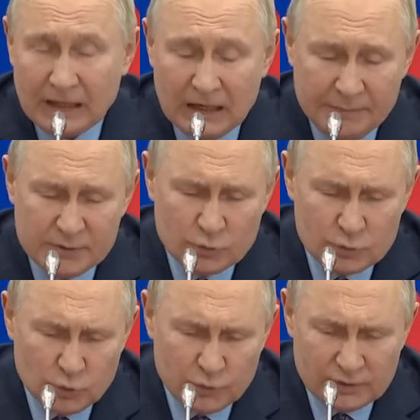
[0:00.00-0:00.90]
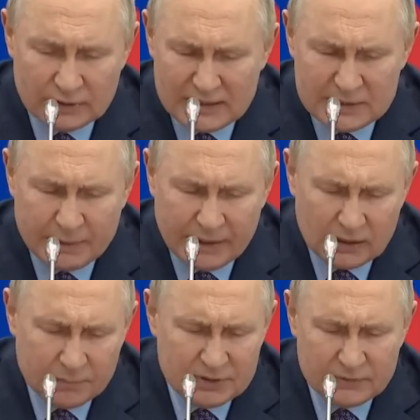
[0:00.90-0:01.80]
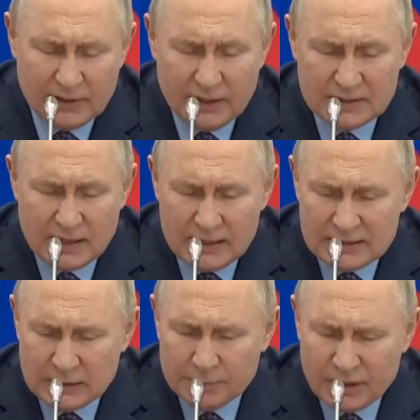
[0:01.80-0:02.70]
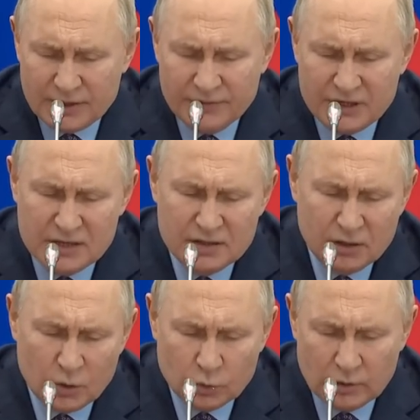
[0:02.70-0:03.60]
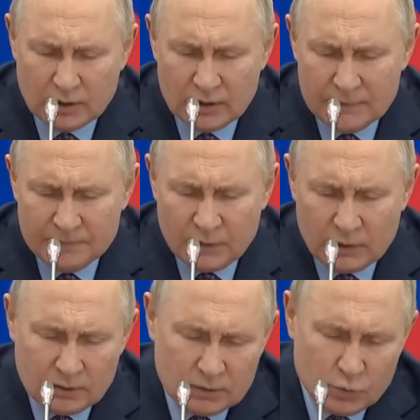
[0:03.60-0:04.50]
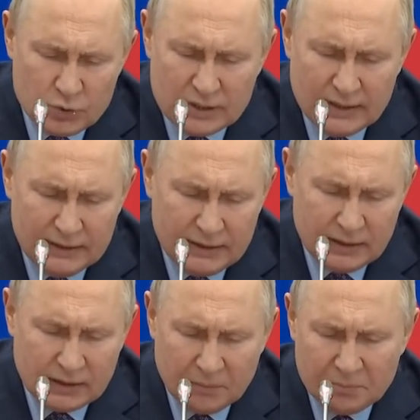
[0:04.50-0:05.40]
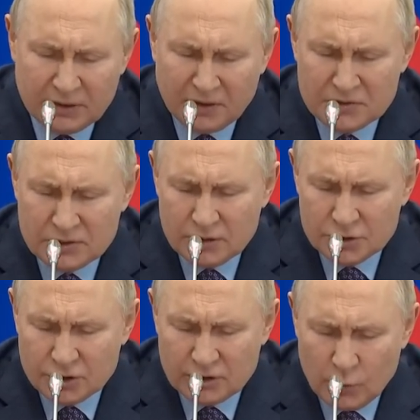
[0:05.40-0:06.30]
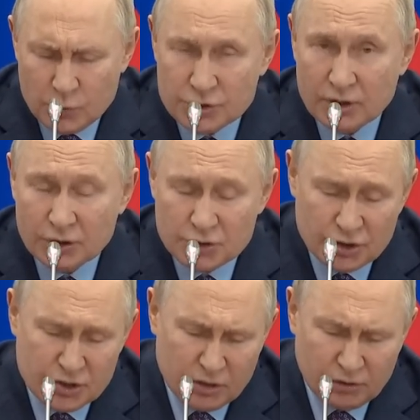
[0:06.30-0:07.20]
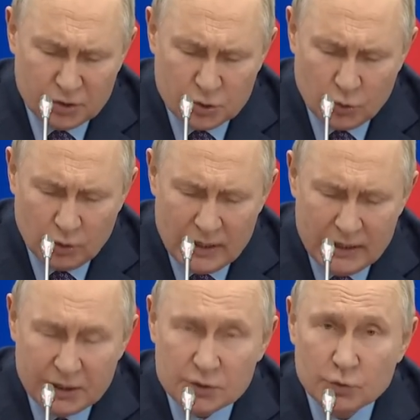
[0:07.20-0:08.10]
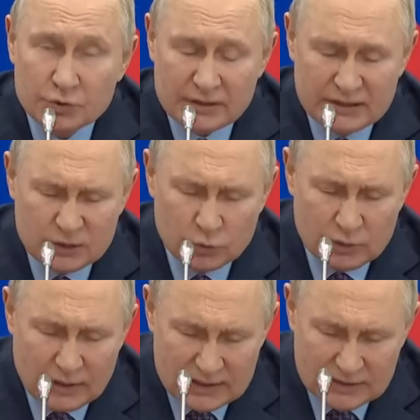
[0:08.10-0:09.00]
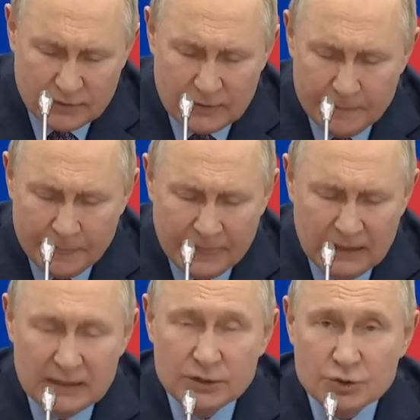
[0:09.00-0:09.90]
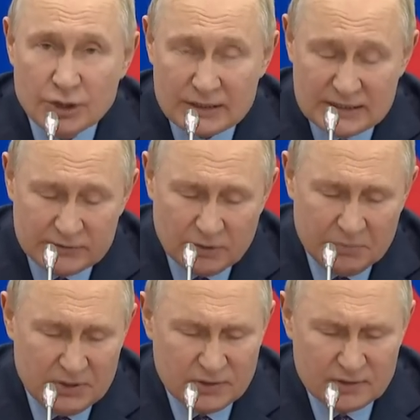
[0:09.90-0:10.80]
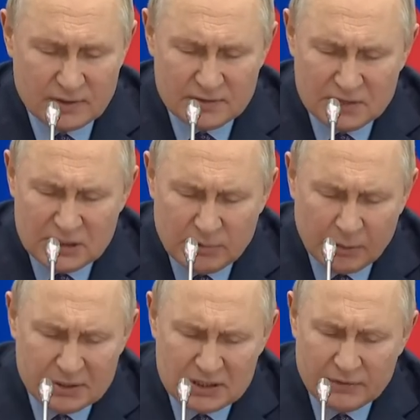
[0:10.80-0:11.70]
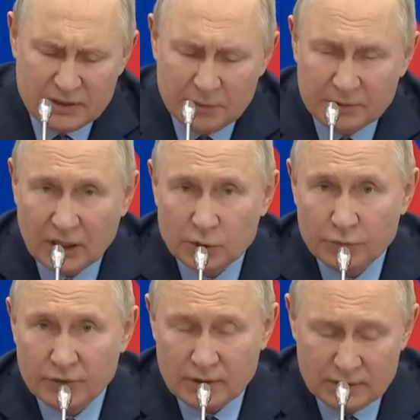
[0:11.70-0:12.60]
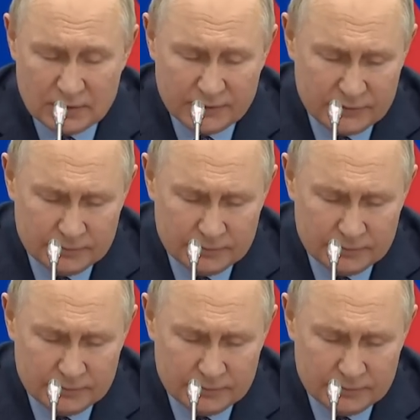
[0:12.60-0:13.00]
И, безусловно, нас проект позволяет собрать в единый кулак э, уникальные компетенции наших научных, инженерных школ, ресурсы государства и частного бизнеса, системы образования и подготовки кадров.